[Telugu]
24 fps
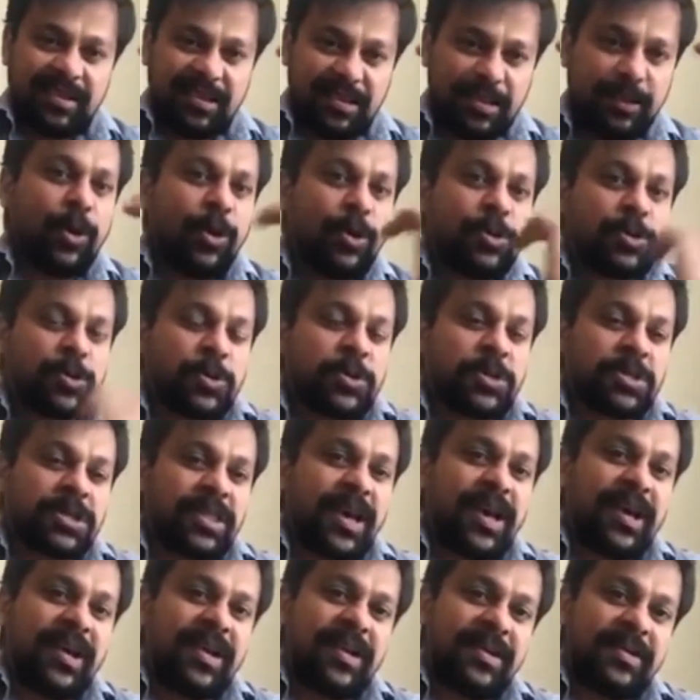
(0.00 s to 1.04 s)
ఈరోజు
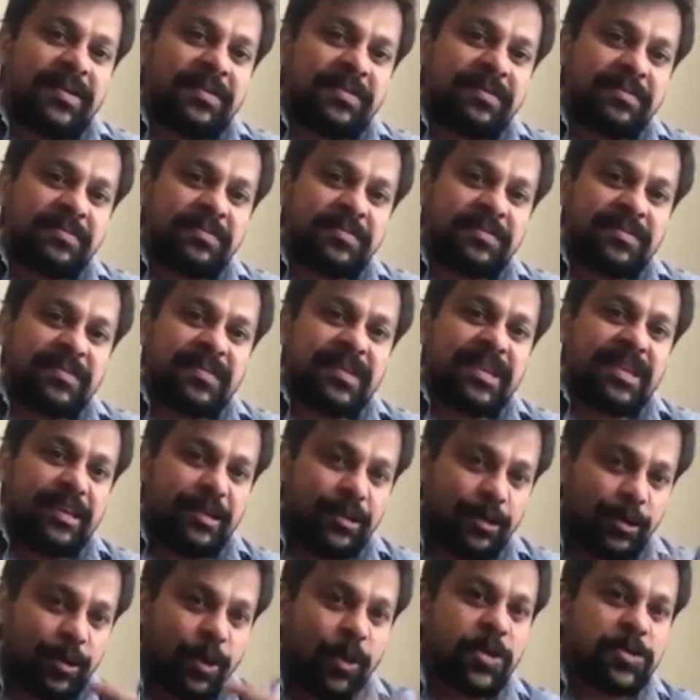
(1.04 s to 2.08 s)
చూస్తే ఈ
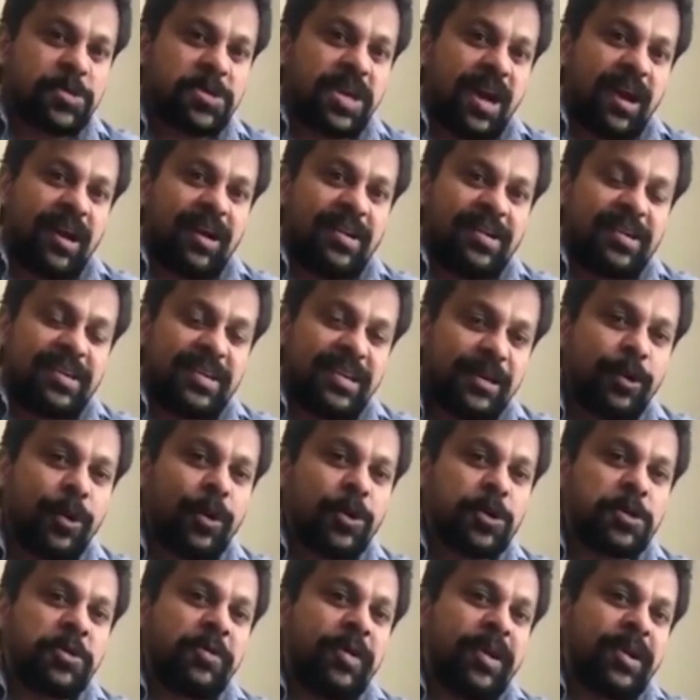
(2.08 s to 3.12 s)
రోజున ఈ
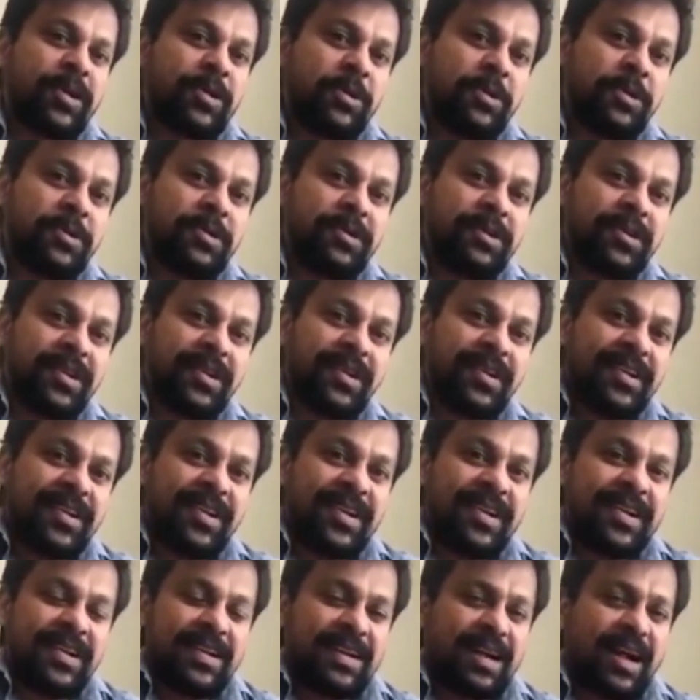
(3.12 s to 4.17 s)
రోజు వరకు
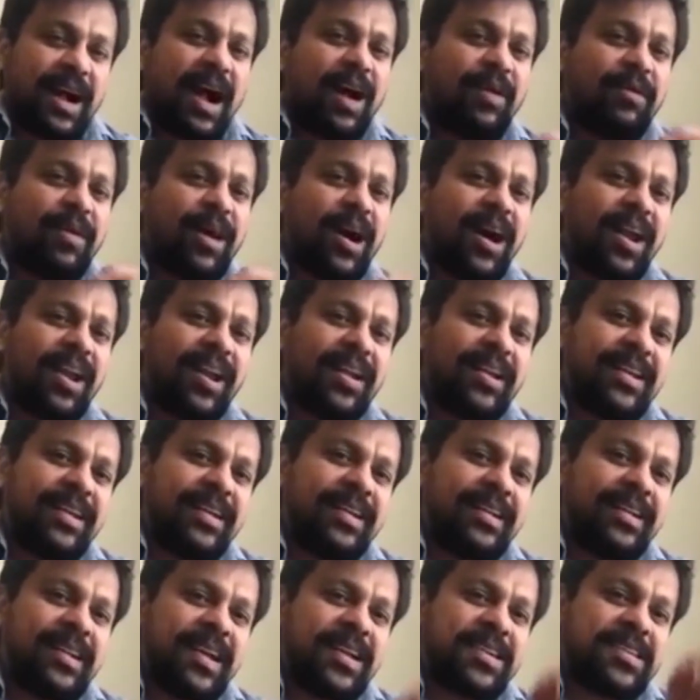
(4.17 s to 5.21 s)
కావాలని
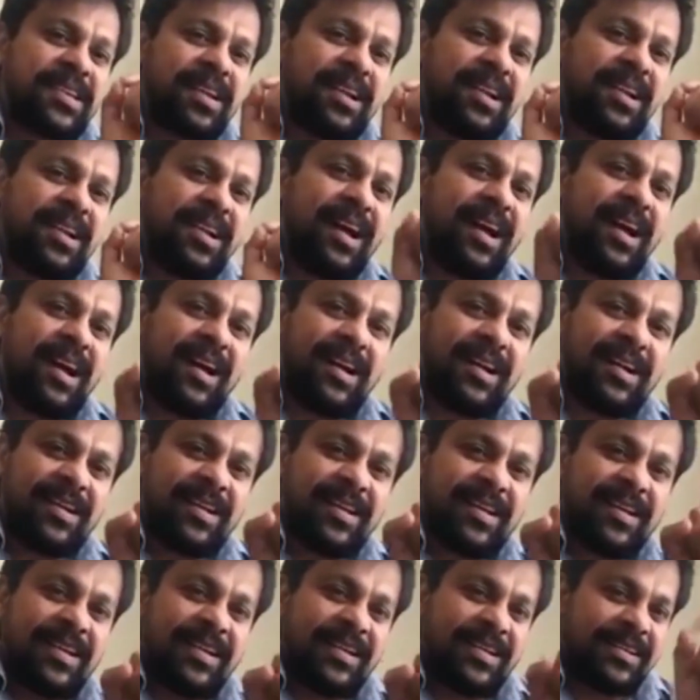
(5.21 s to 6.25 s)
ఇంటెన్షనల్గా
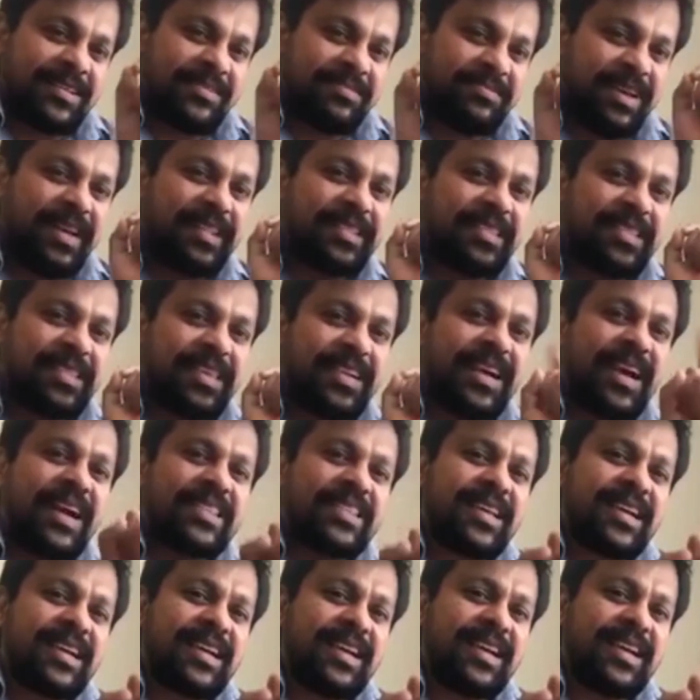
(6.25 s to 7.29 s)

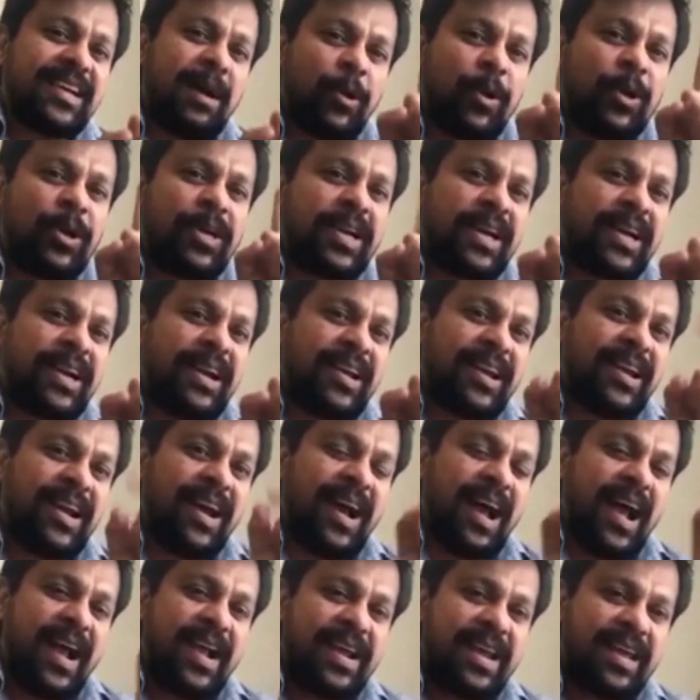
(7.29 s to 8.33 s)
వ్యక్తిగతంగా పొలిటికల్గా
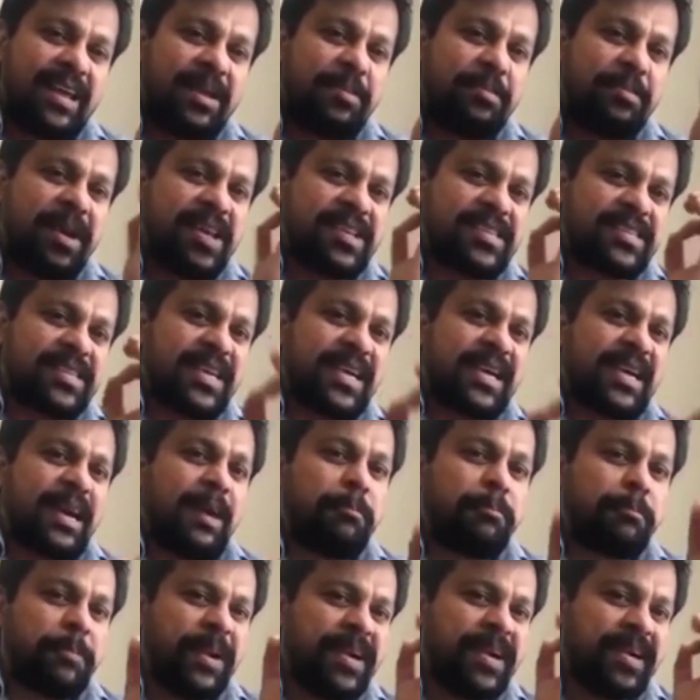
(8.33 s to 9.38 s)
ఆయన ఇమేజ్ని
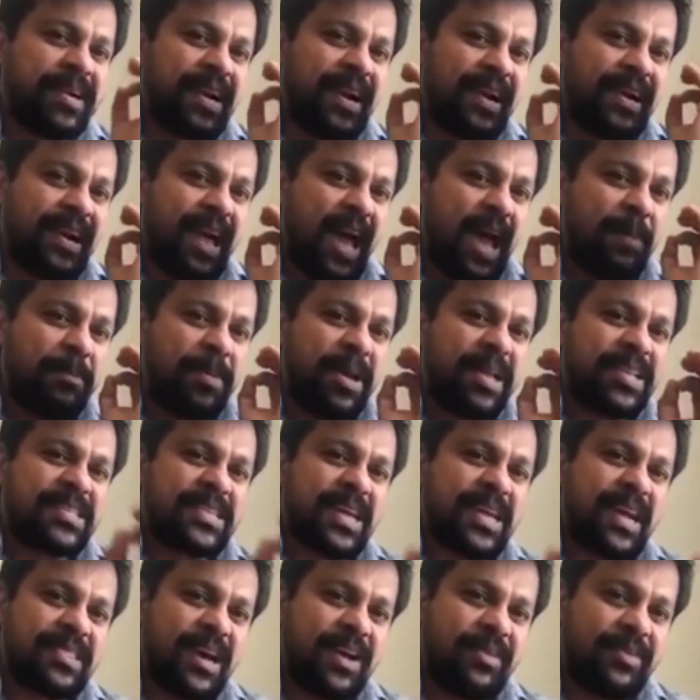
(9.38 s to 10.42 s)
కంప్లీట్గా డ్యామేజ్
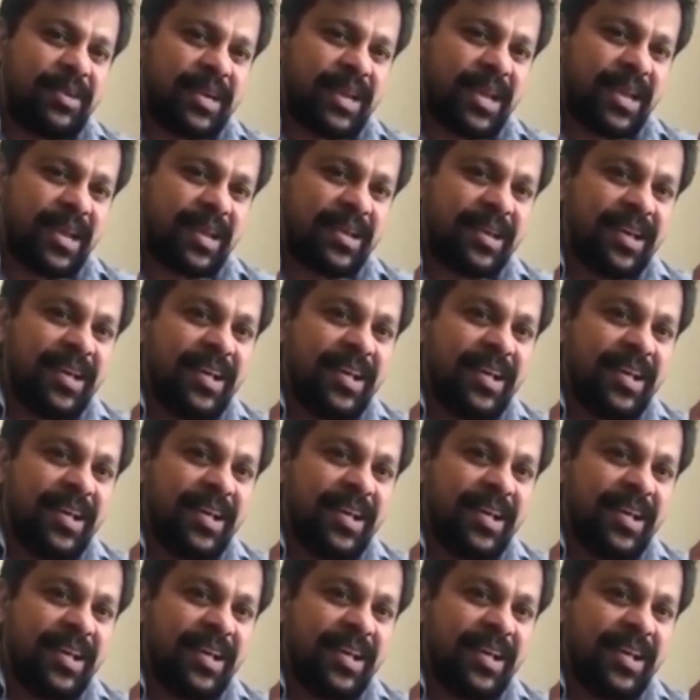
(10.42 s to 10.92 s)
చేద్దామని